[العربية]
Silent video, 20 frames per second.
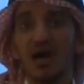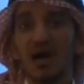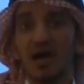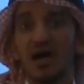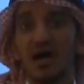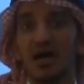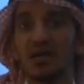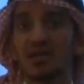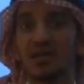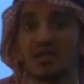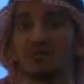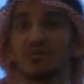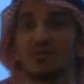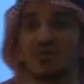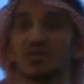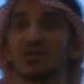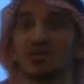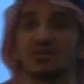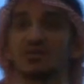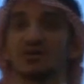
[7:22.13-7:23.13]
عينة
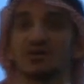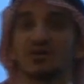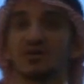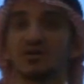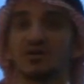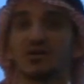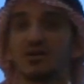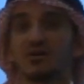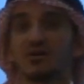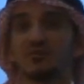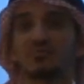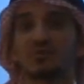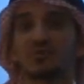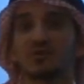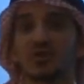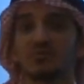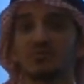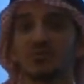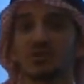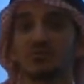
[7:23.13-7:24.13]
مثلا
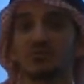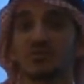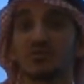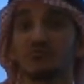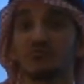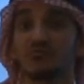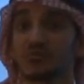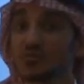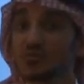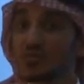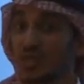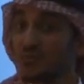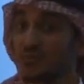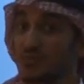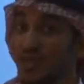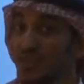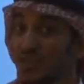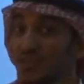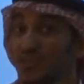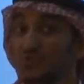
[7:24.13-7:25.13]
كبيرة مثلا في طلاب
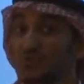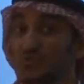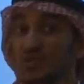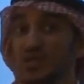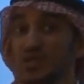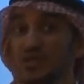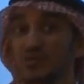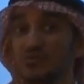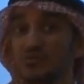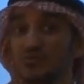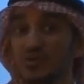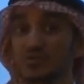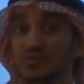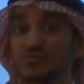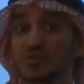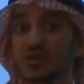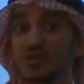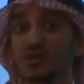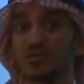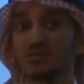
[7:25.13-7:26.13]
مرحلة ثانوية اللي هو
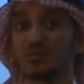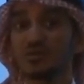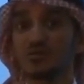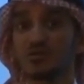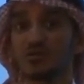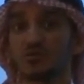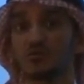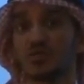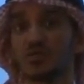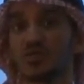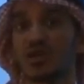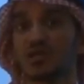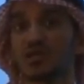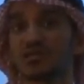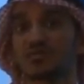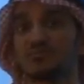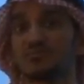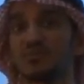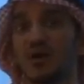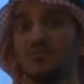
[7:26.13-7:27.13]
ضربنا لكم مثال يا
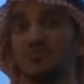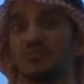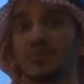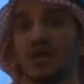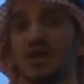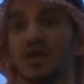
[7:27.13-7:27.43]
شباب